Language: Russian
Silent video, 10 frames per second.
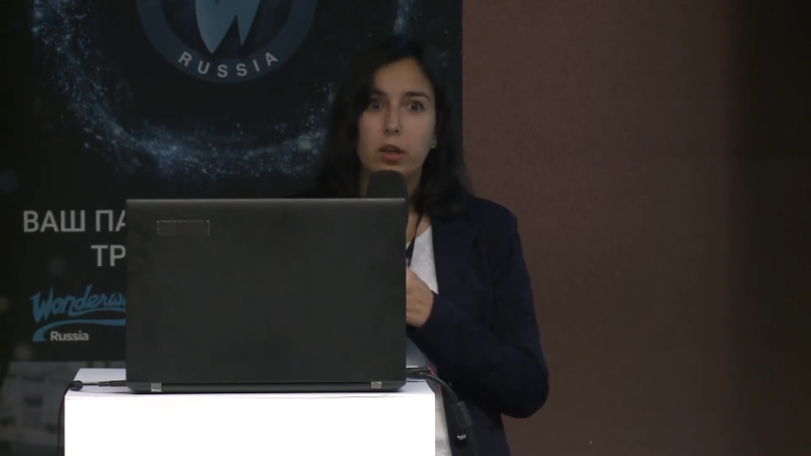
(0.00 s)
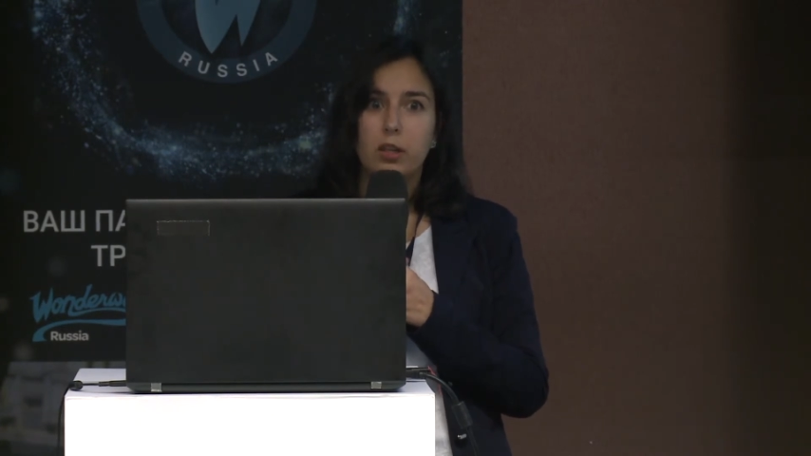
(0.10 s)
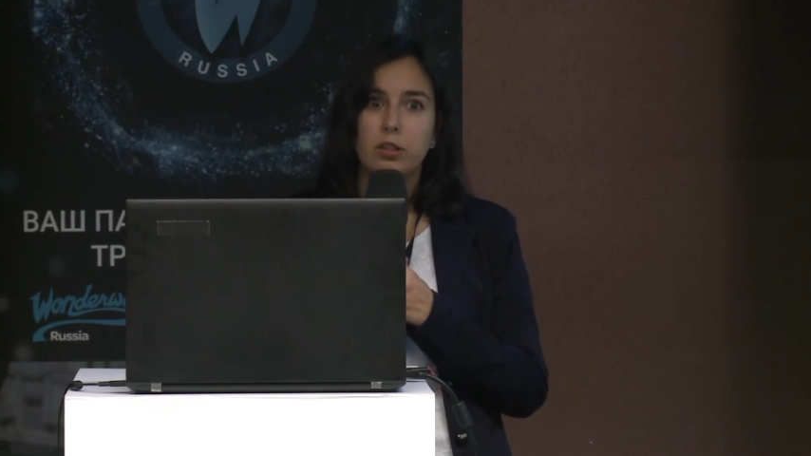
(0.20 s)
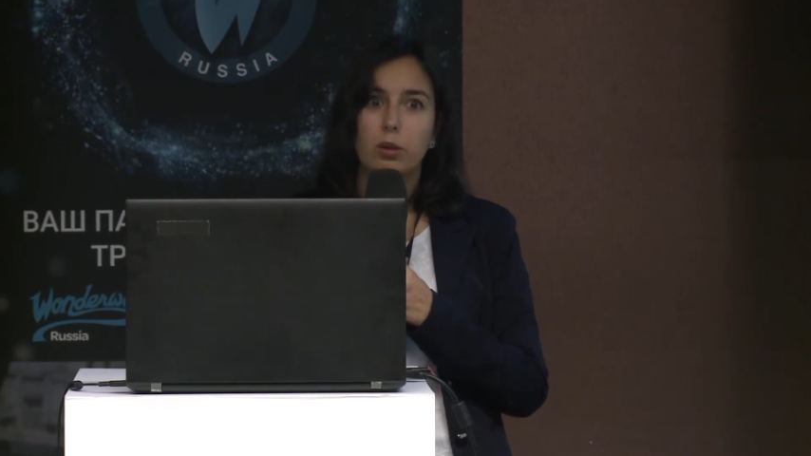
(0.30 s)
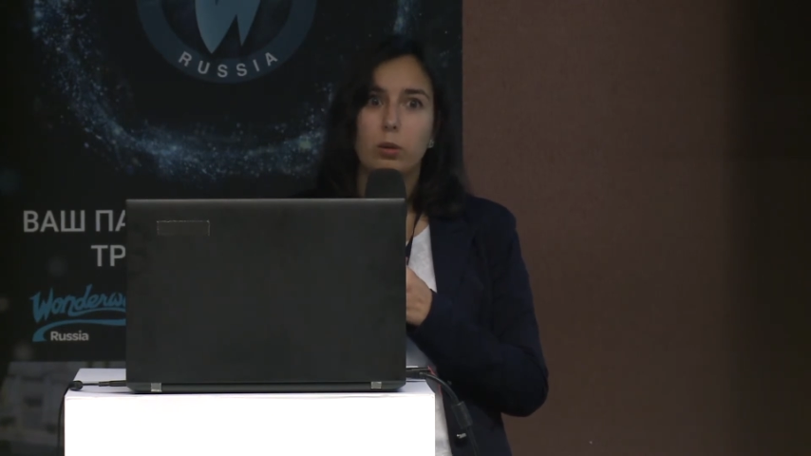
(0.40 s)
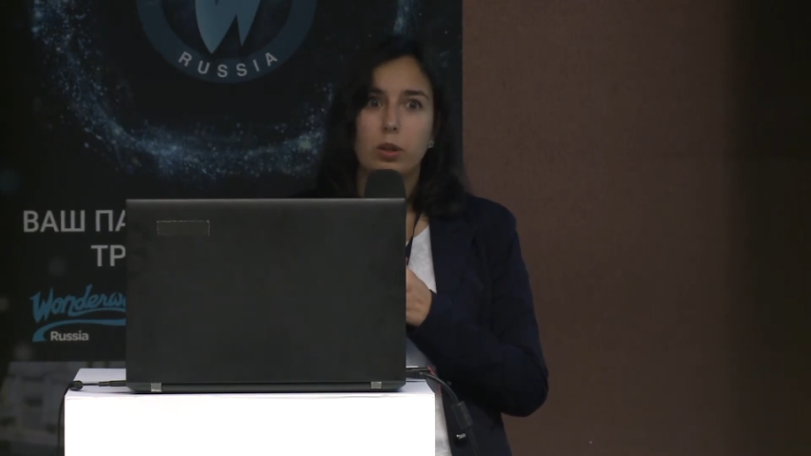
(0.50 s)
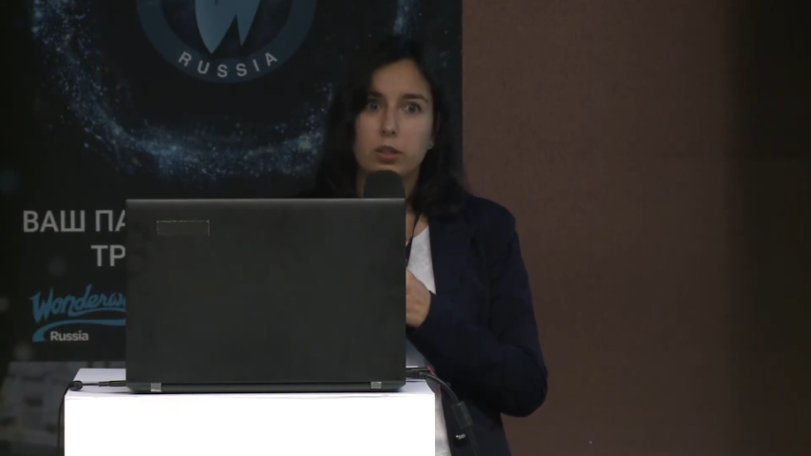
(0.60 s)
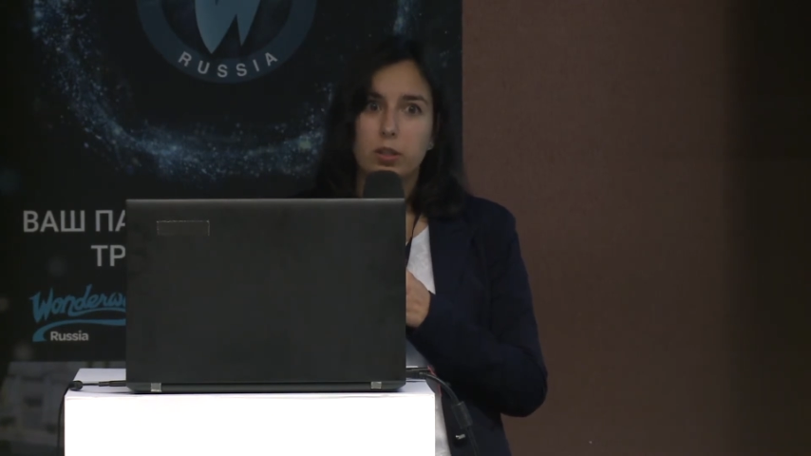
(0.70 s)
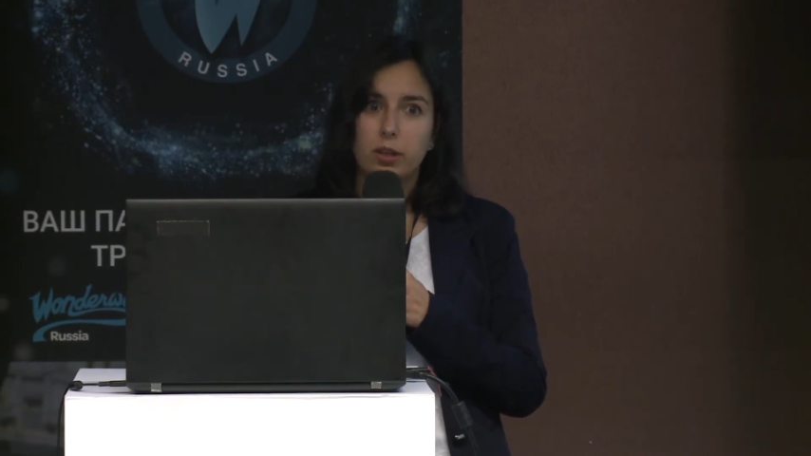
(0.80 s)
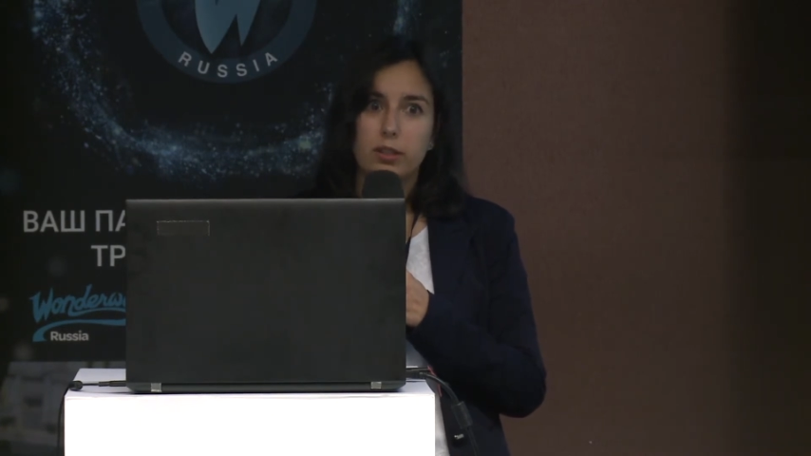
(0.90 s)
разные
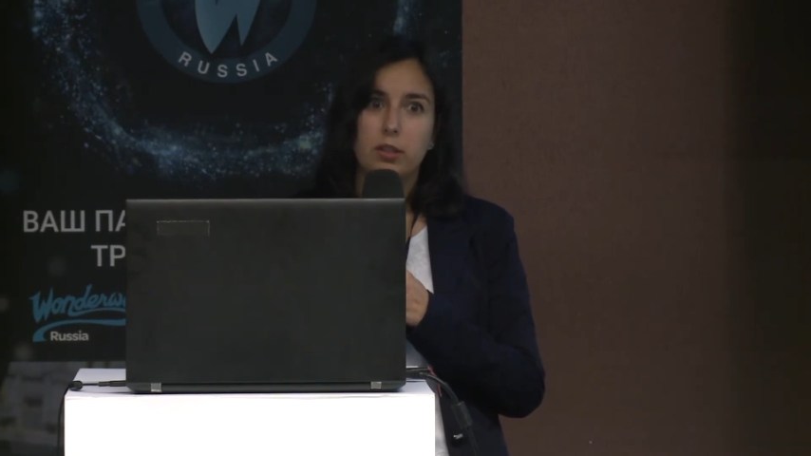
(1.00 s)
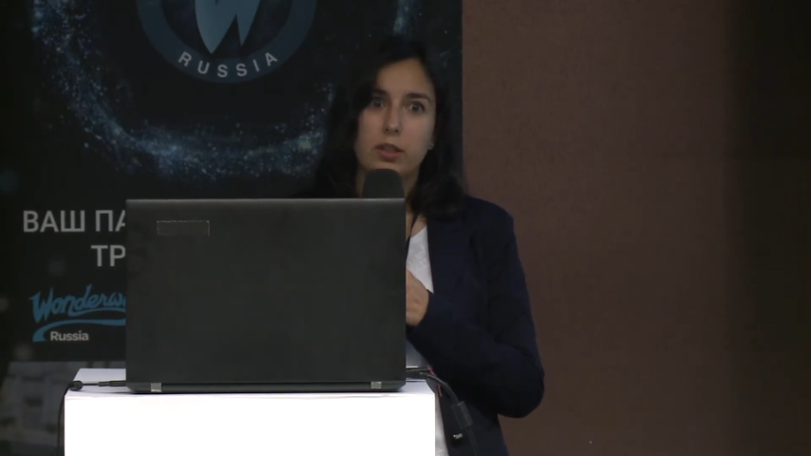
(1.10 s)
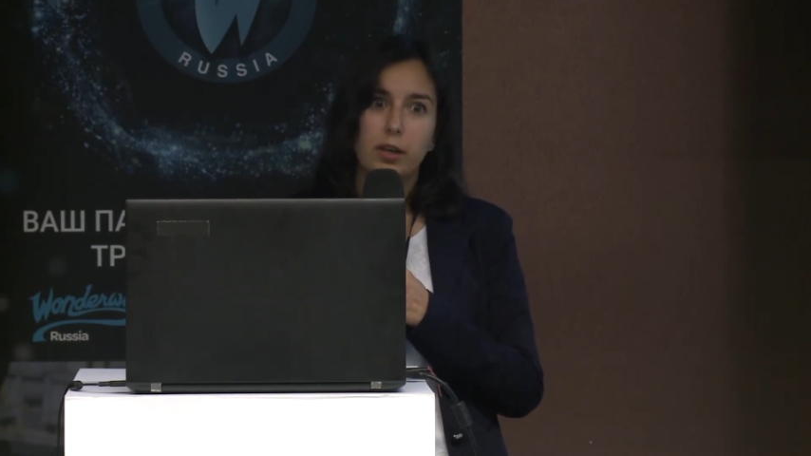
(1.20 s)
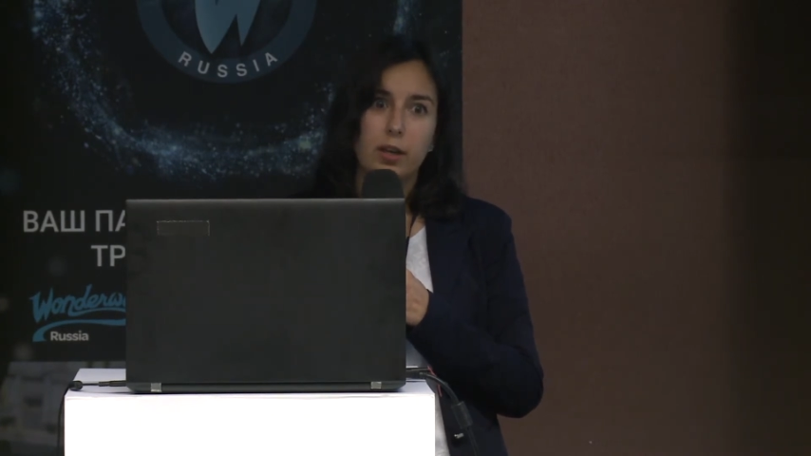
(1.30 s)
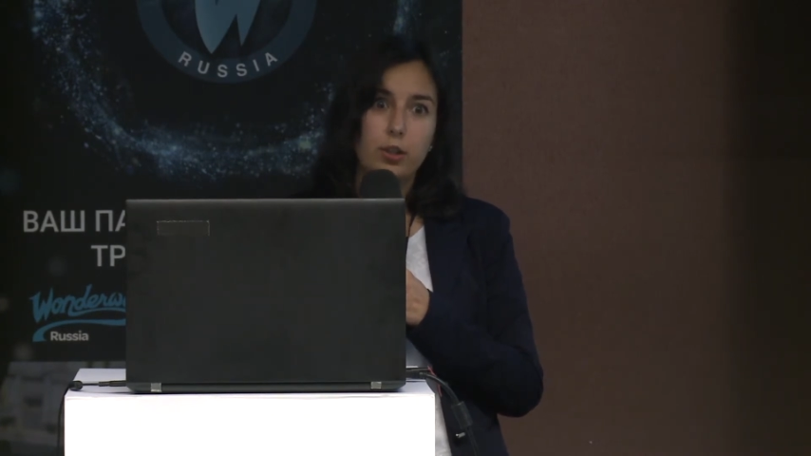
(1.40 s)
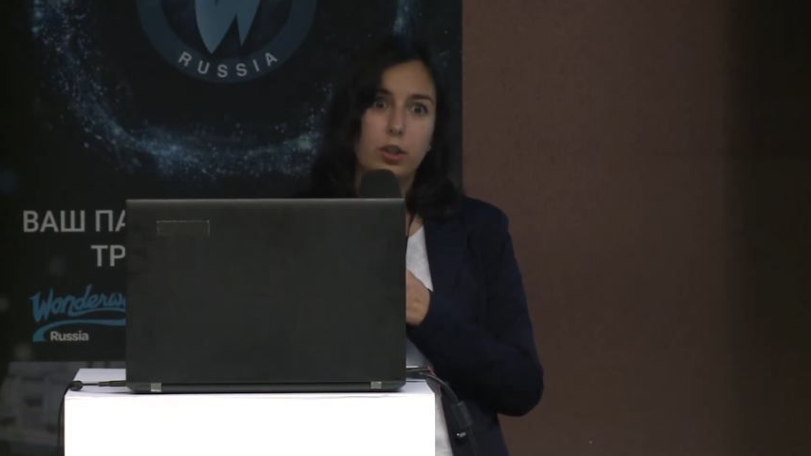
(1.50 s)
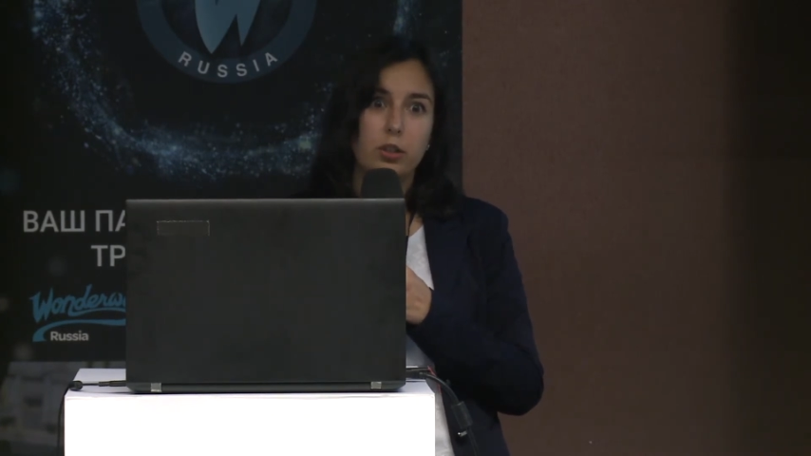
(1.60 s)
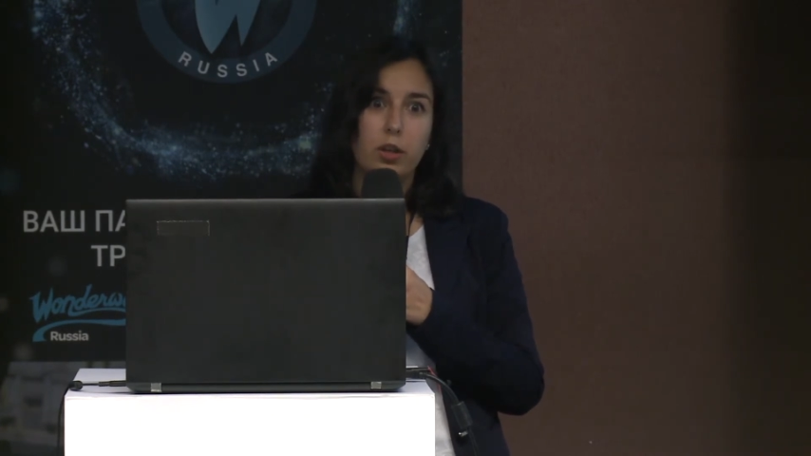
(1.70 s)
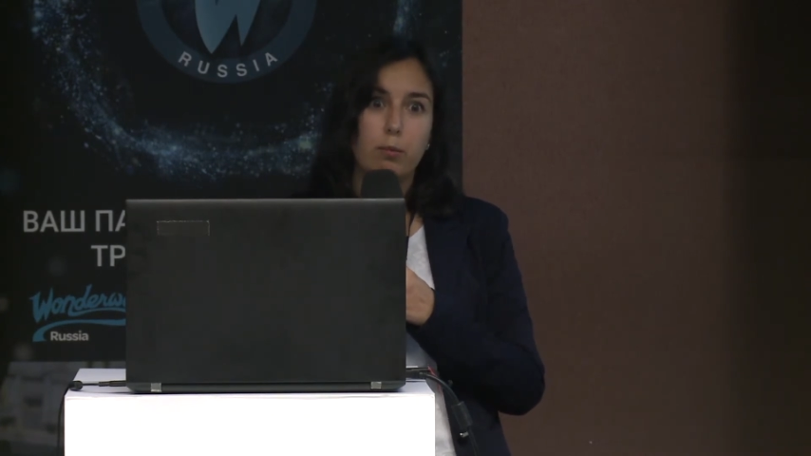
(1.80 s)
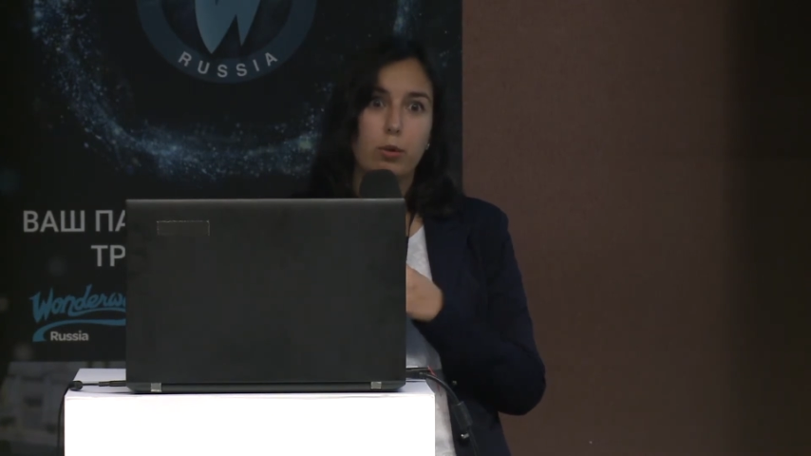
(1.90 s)
отрасли, разные заказчики
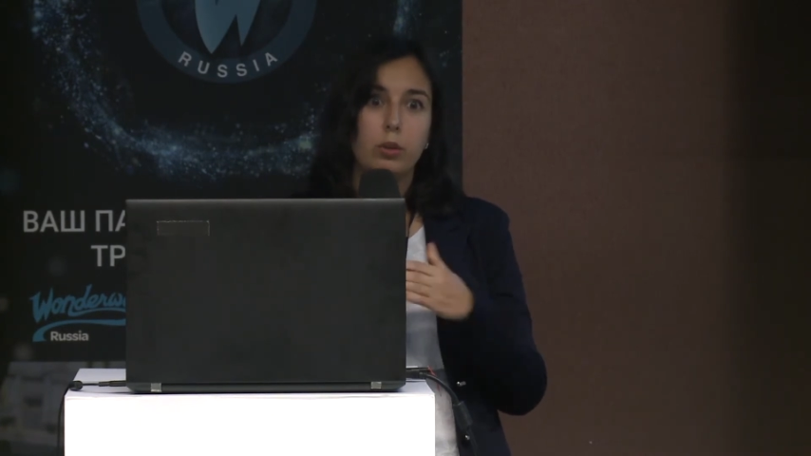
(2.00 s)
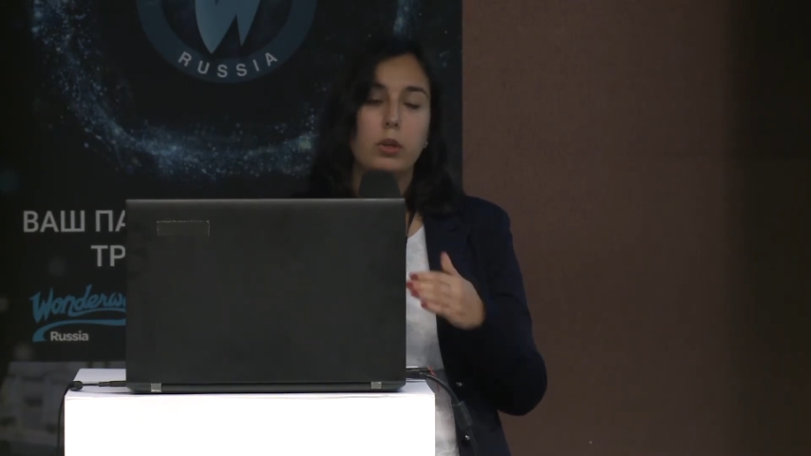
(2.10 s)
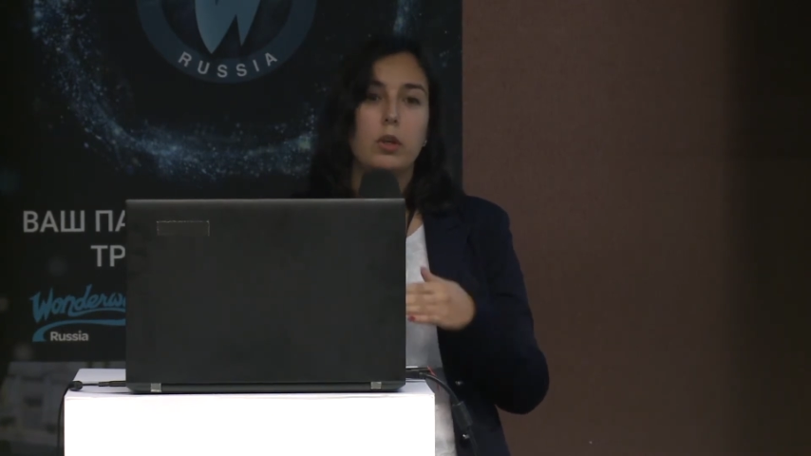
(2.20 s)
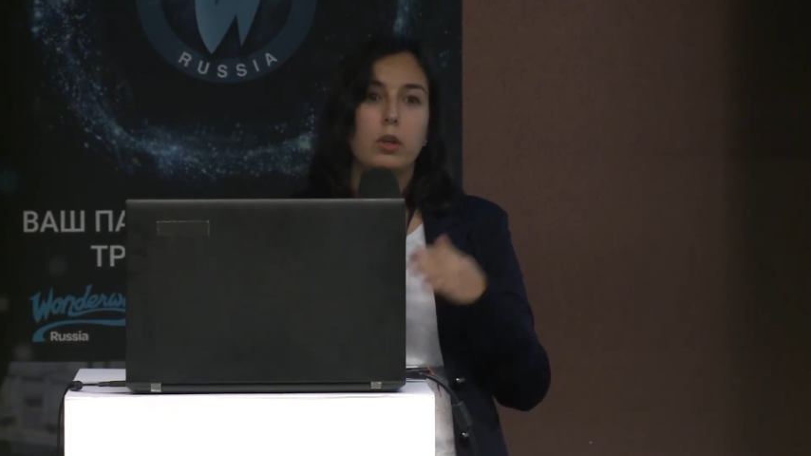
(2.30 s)
требуют